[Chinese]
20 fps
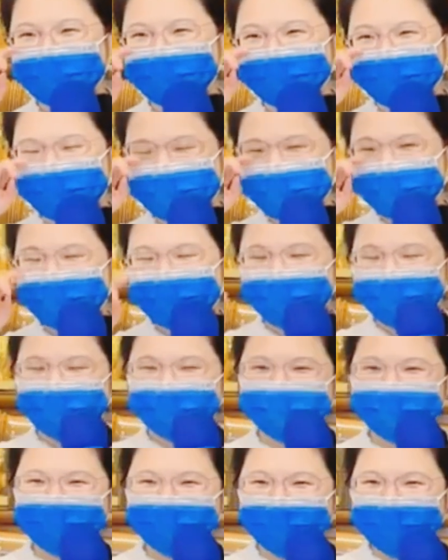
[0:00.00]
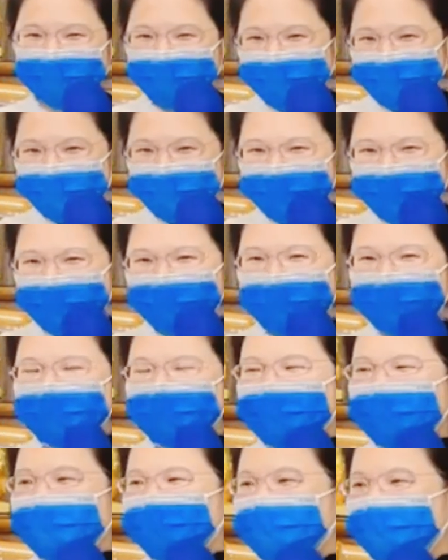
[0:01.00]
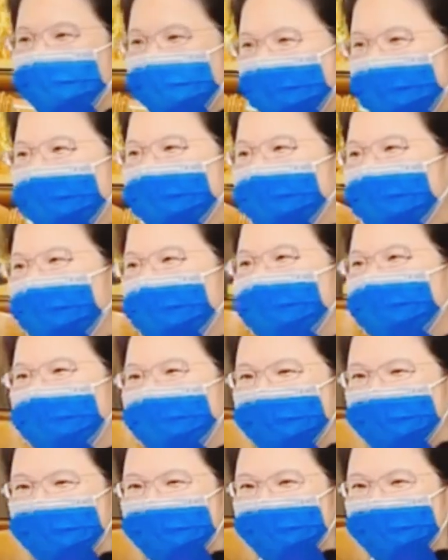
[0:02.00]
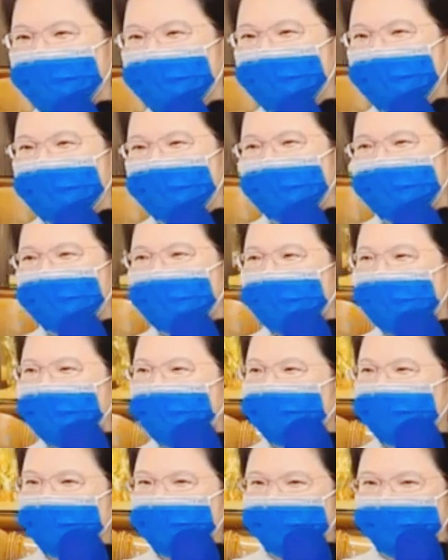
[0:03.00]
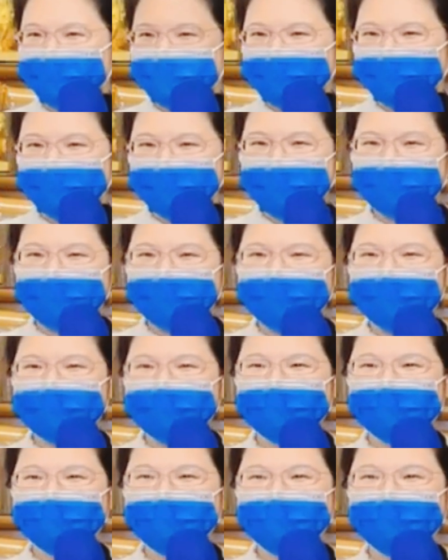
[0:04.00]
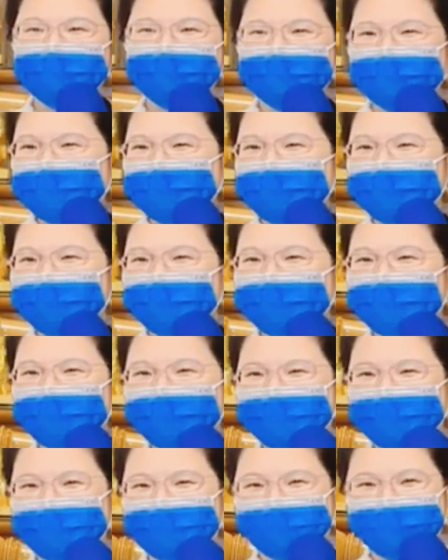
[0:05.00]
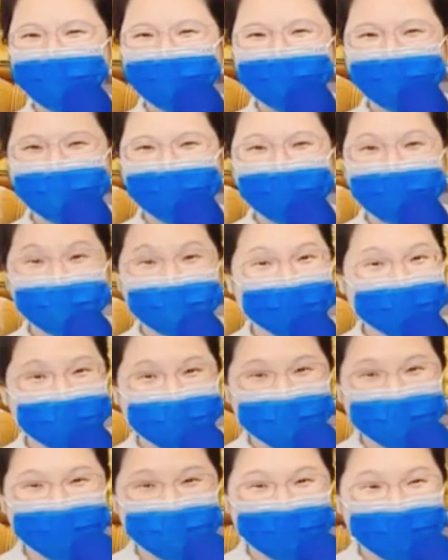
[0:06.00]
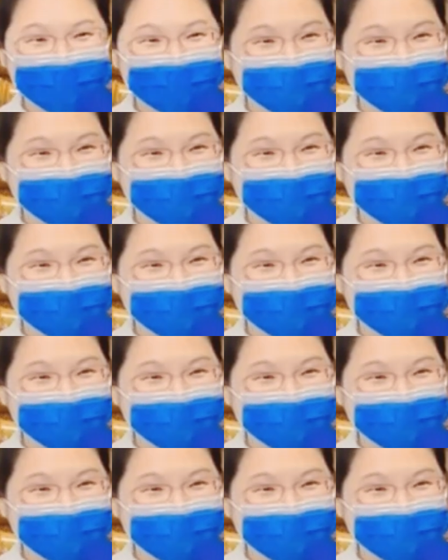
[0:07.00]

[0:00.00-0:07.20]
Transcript: 母娘加持下去一样唱歌，他唱，哒哒哒哒哒，